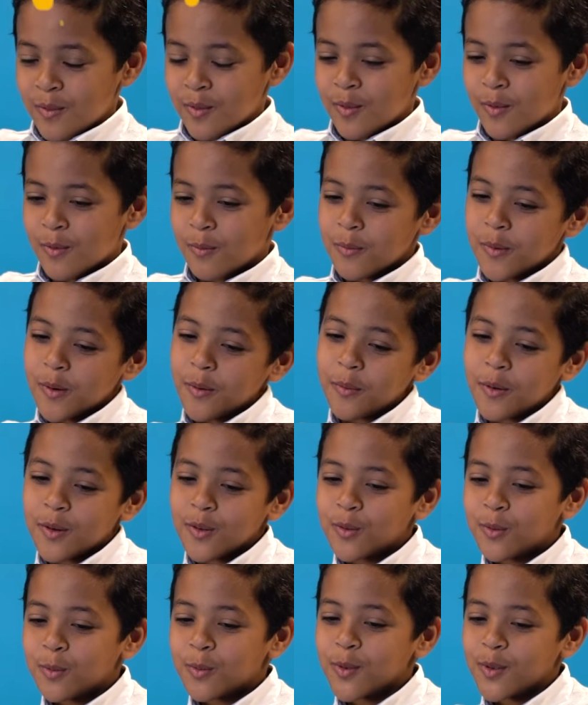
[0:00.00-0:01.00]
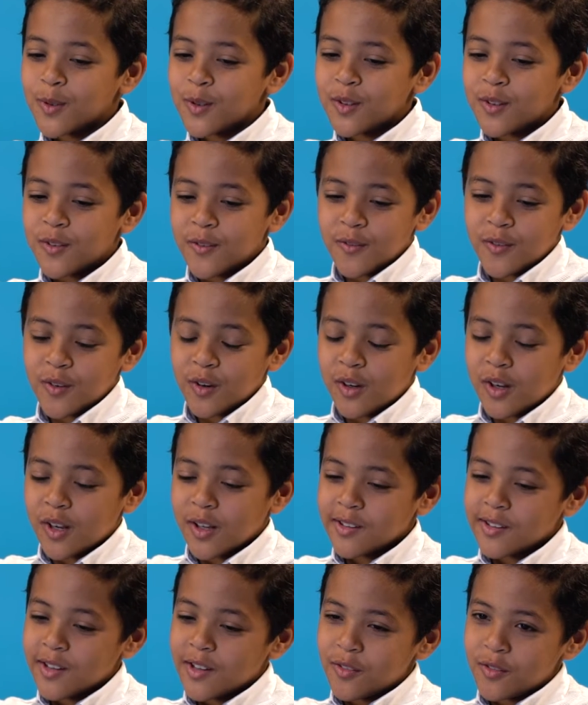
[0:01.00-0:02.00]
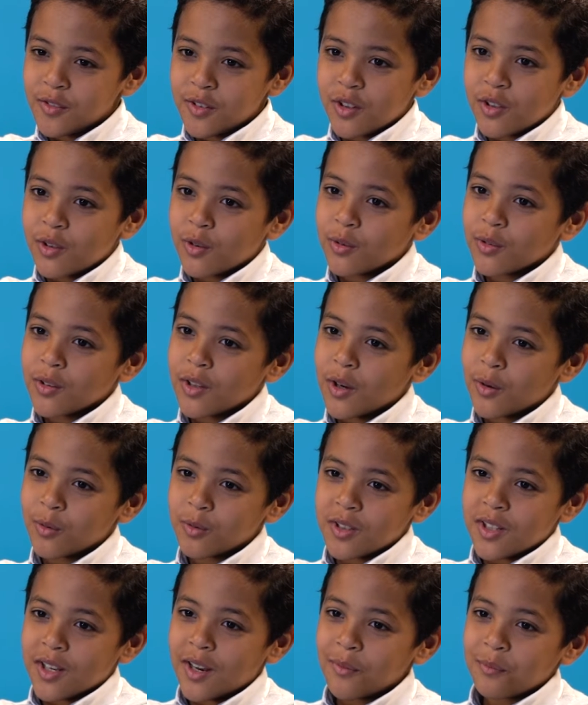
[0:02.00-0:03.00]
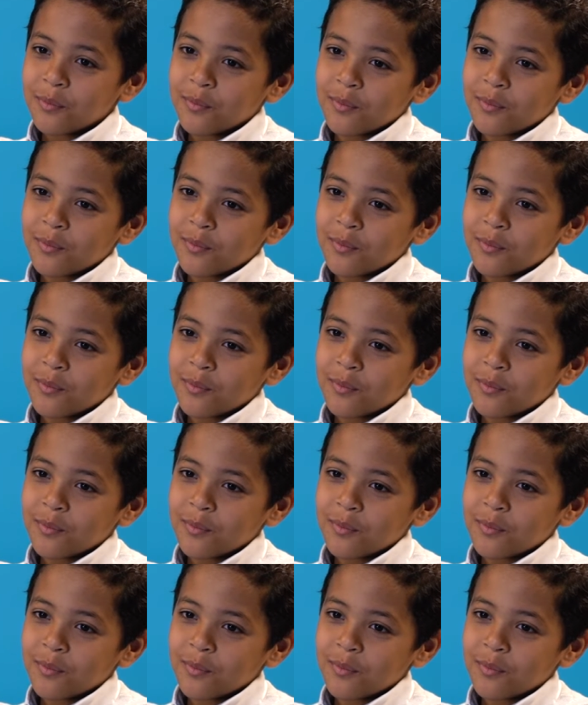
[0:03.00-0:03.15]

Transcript: نقعد مع بعض وممكن نتفرج على التلفزيون أو نلعب